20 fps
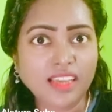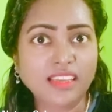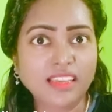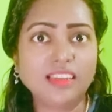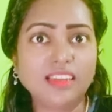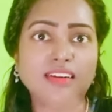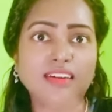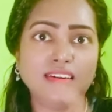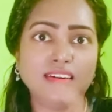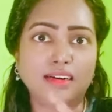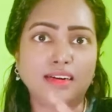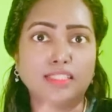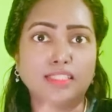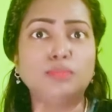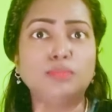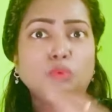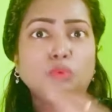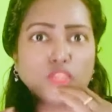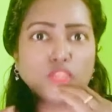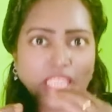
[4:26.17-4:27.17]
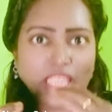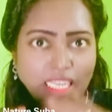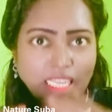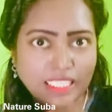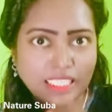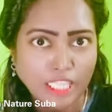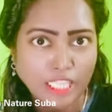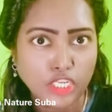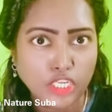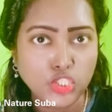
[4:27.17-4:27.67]
இருக்குன்றது முதல்ல
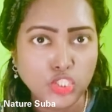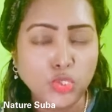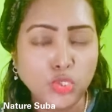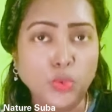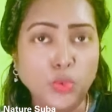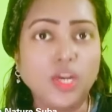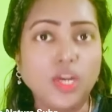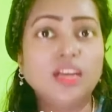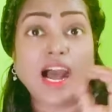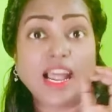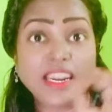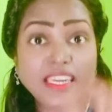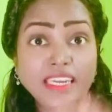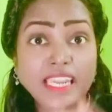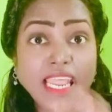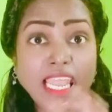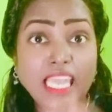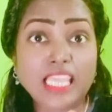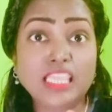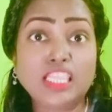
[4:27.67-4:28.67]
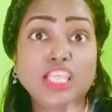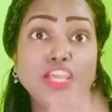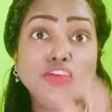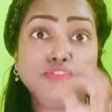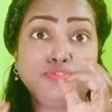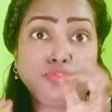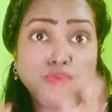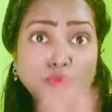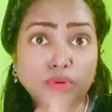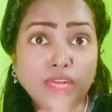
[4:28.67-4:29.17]
தெரிஞ்சுக்கோங்க அன்ஹெல்தி
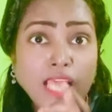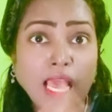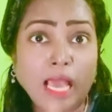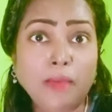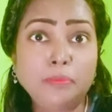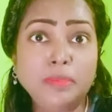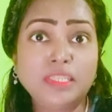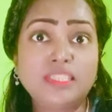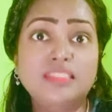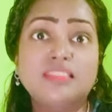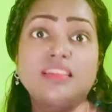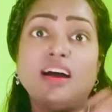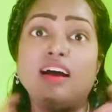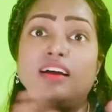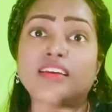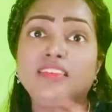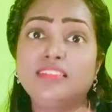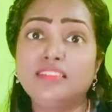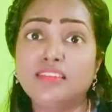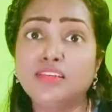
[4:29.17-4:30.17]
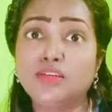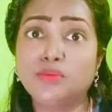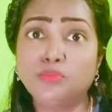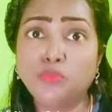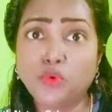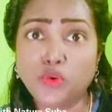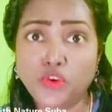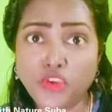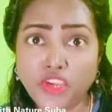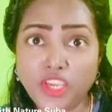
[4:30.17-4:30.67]
ஃபுட் ஹேபிட்ஸ் தான் இதுக்கு
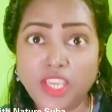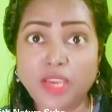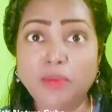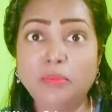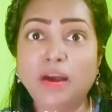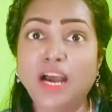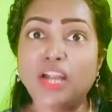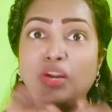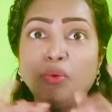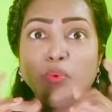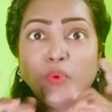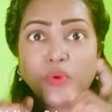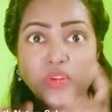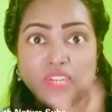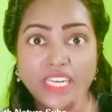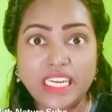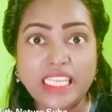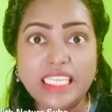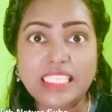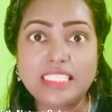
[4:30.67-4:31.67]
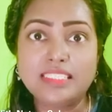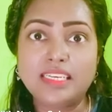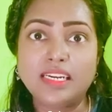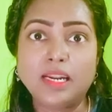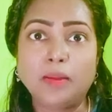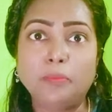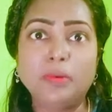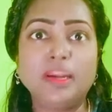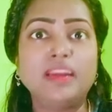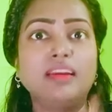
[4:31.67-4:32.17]
முக்கியமான ஒரு ரீசன்
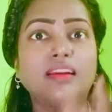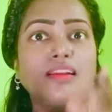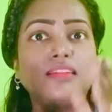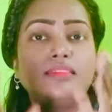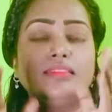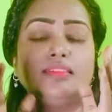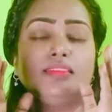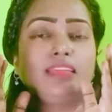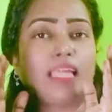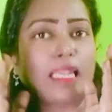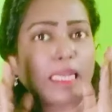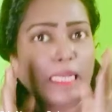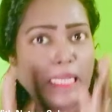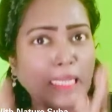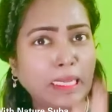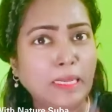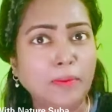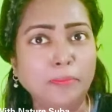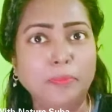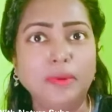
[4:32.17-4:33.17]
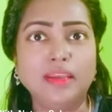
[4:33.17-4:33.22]
அப்படின்றது நிறைய